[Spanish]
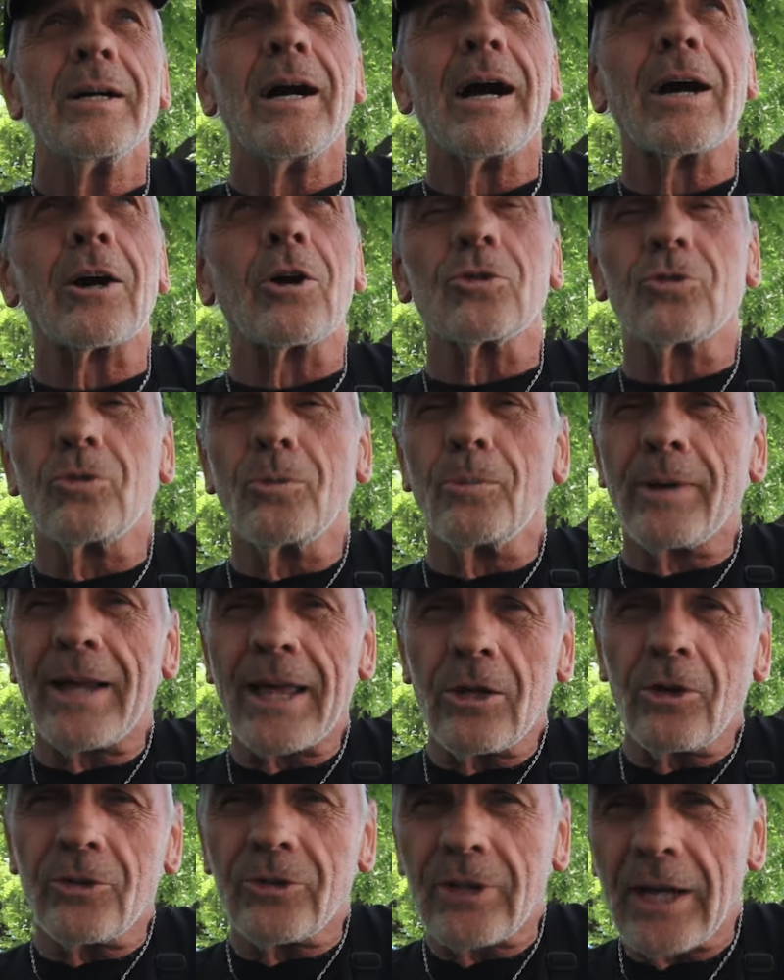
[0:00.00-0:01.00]

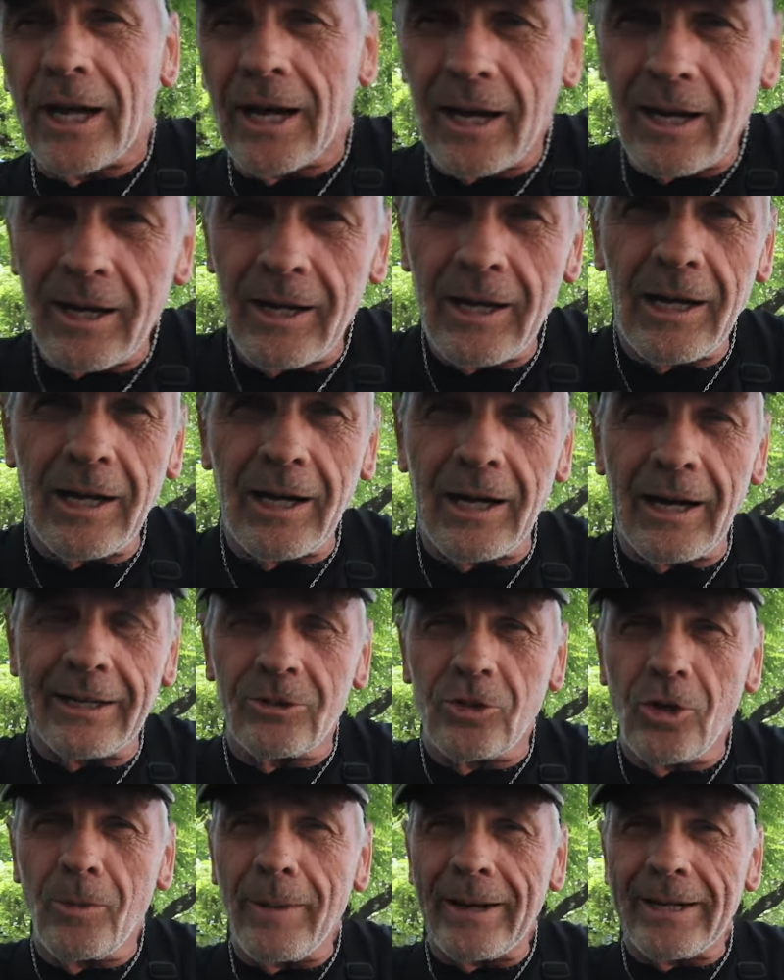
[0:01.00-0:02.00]
acostumbrados a, a
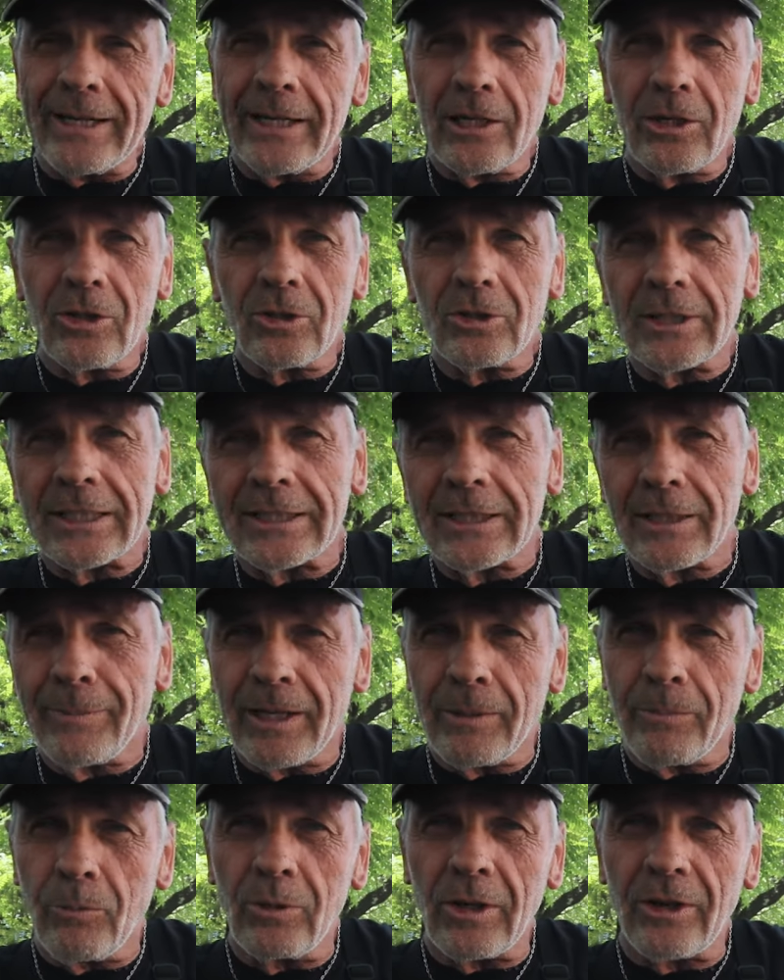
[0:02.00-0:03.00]
estos manejos, a estas
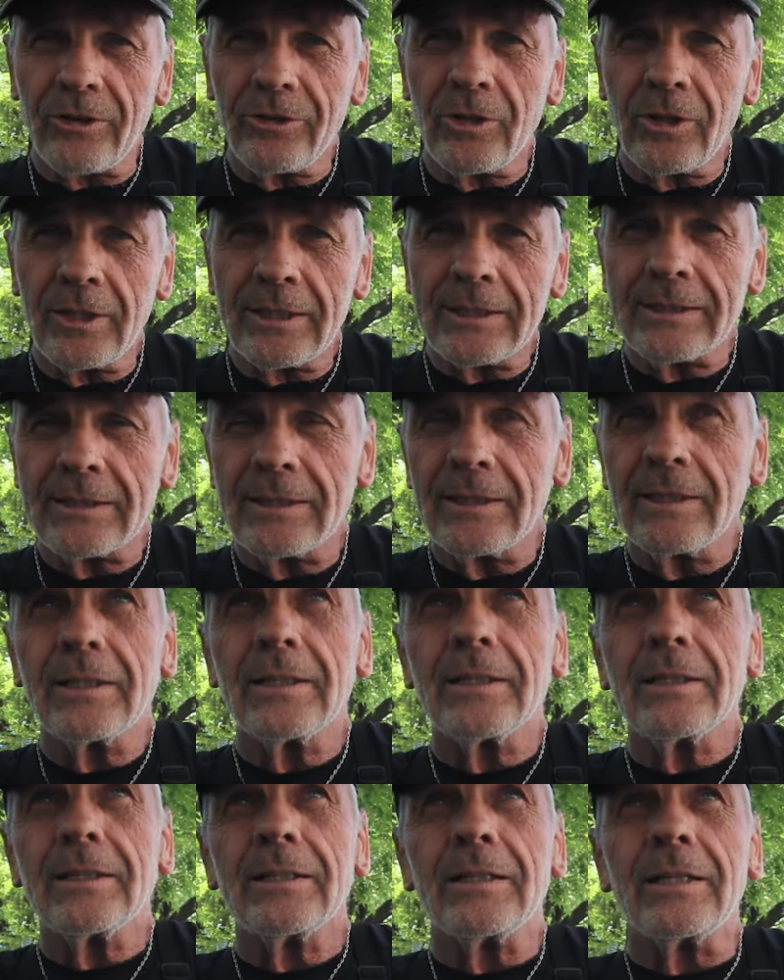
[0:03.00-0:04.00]
manipulaciones
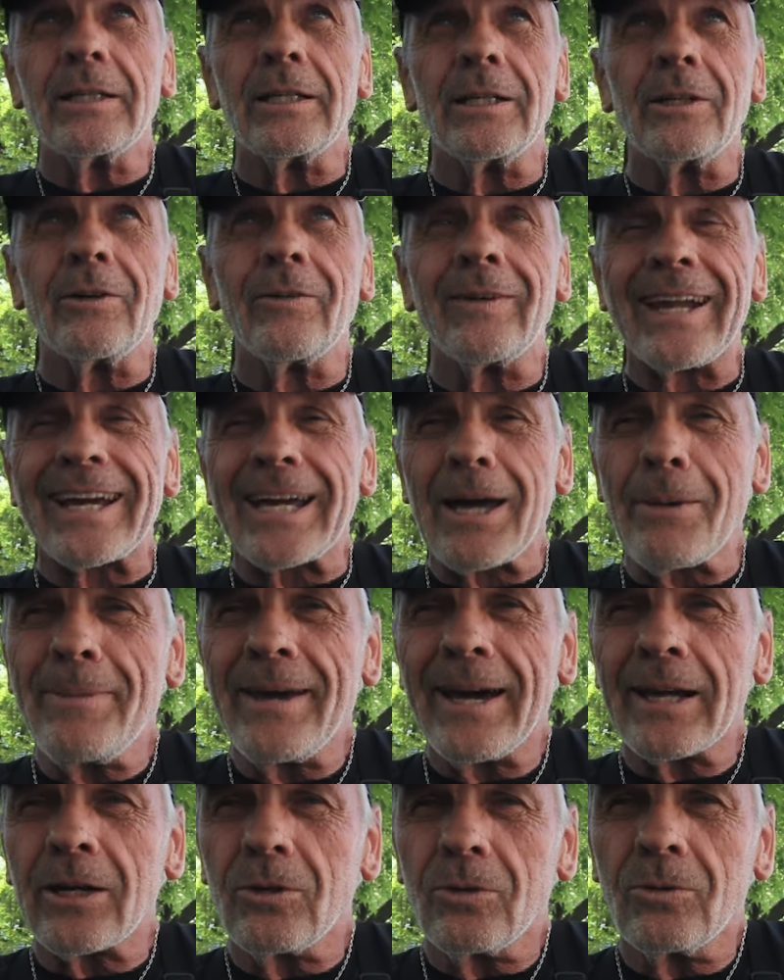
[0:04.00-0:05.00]
y no van a
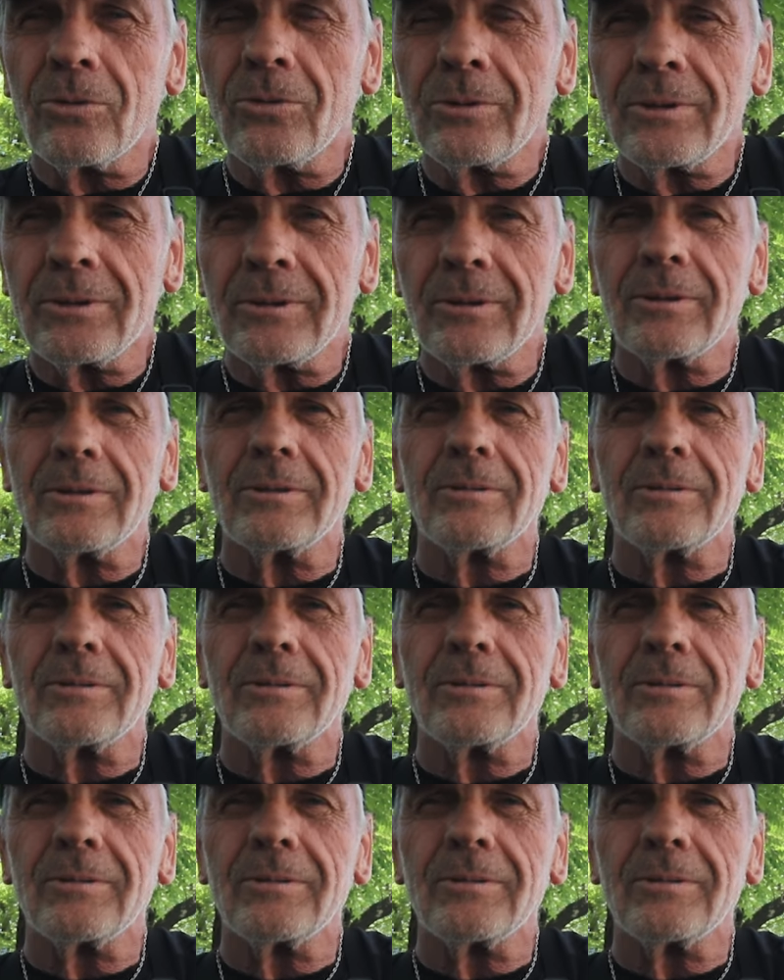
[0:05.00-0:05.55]
cambiar un